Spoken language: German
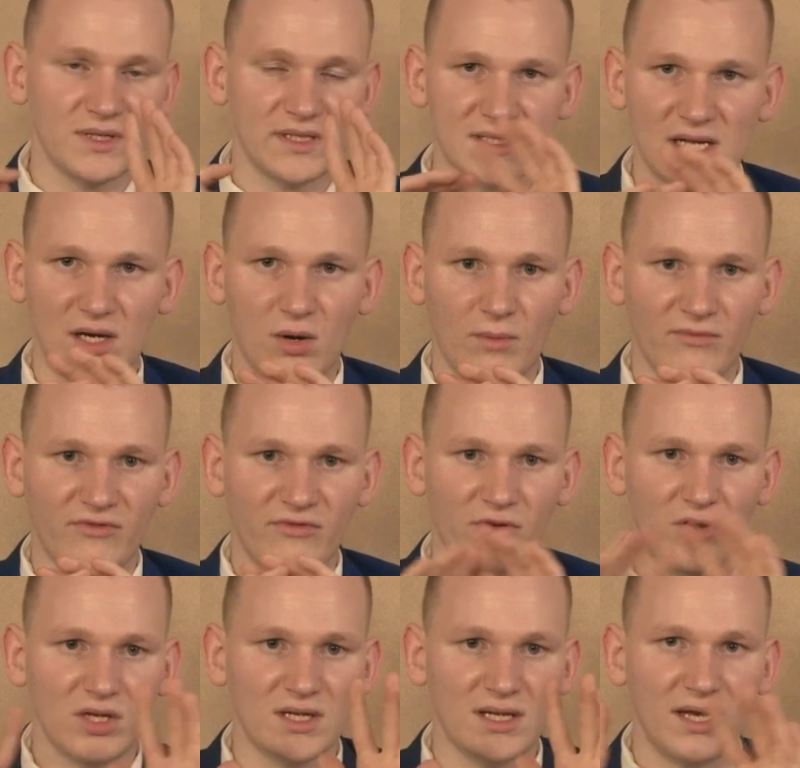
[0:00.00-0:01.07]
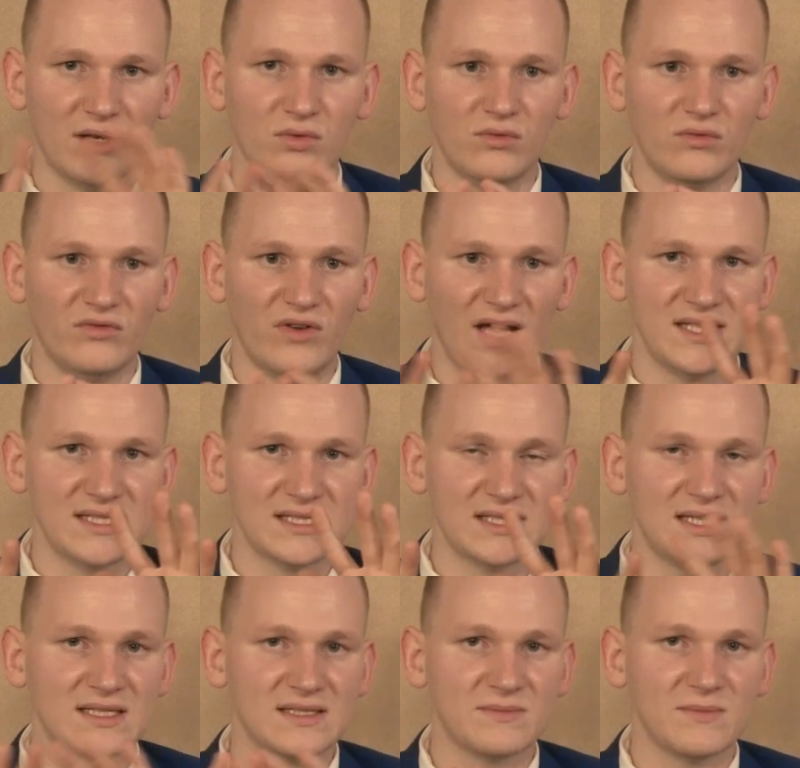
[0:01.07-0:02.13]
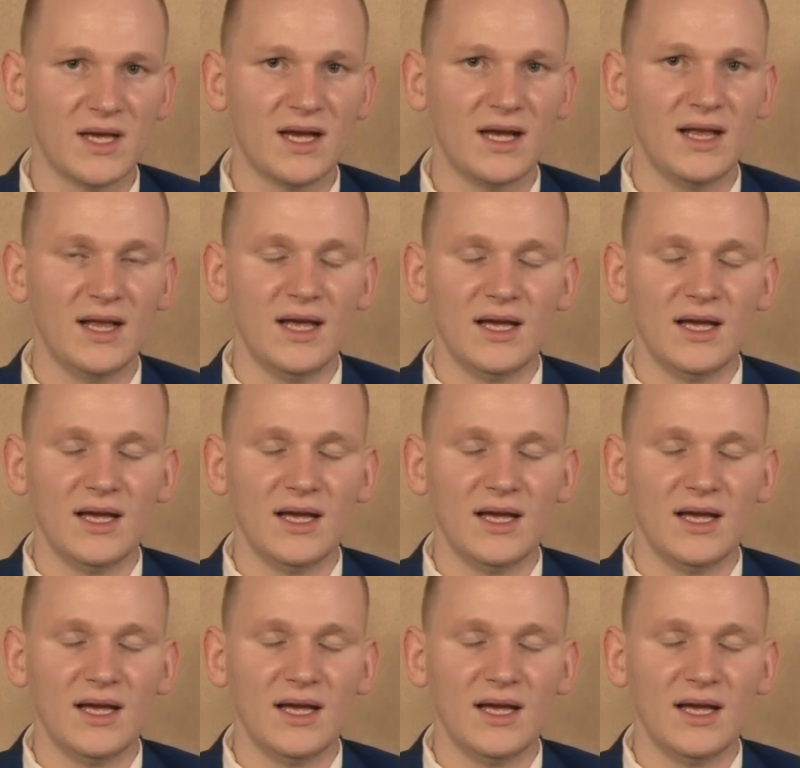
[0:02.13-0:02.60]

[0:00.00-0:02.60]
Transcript: ist der Kopf völlig leer. Du weißt nichts mehr.